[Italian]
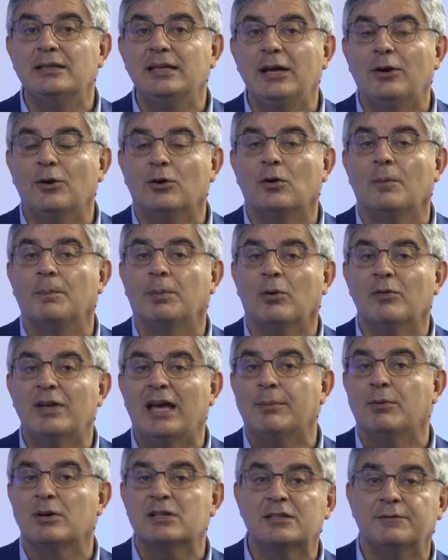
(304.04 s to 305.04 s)
dicono
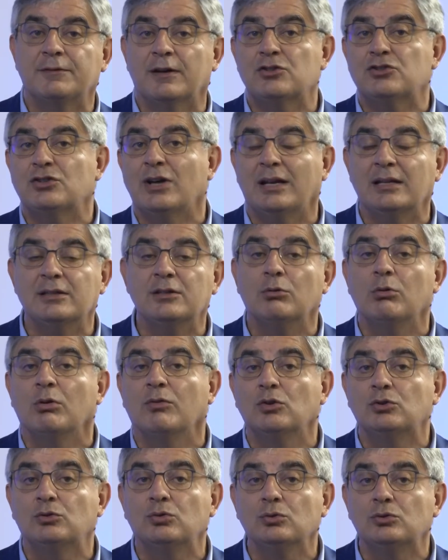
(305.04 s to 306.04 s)
proviamo a sfasciare di
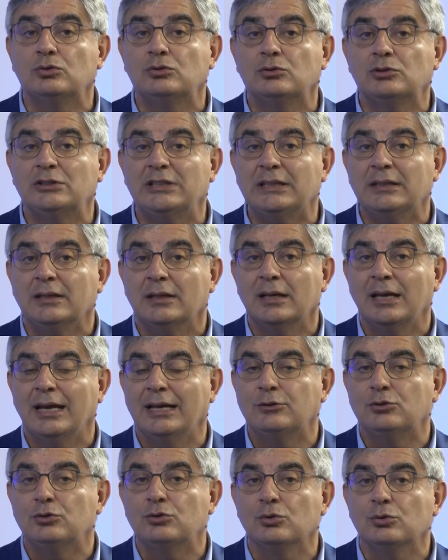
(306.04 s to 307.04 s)
nuovo tutti
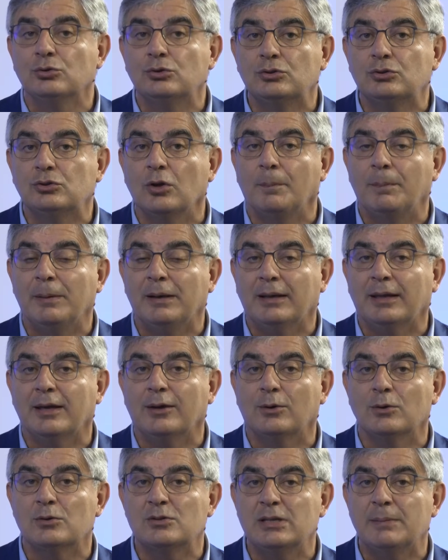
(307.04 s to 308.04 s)
e tutto perché
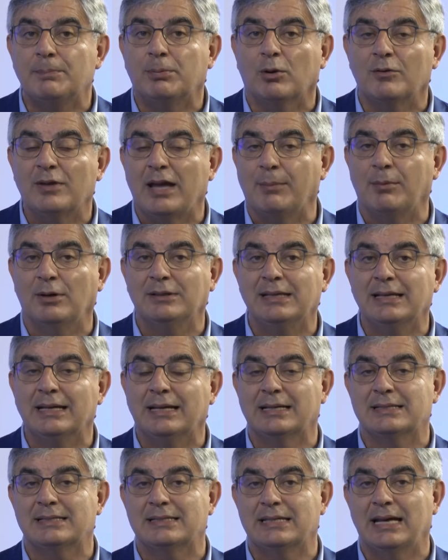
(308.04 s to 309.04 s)
così proviamo ad
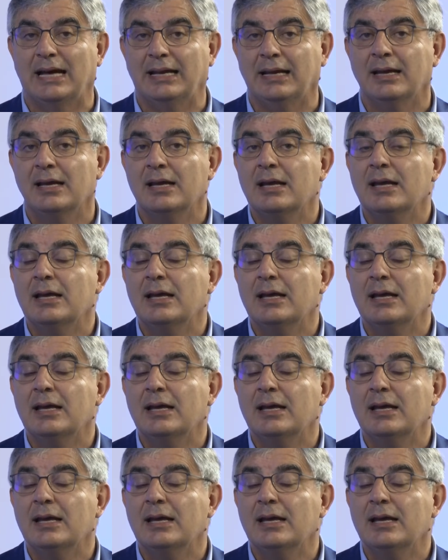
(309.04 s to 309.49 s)
incassare.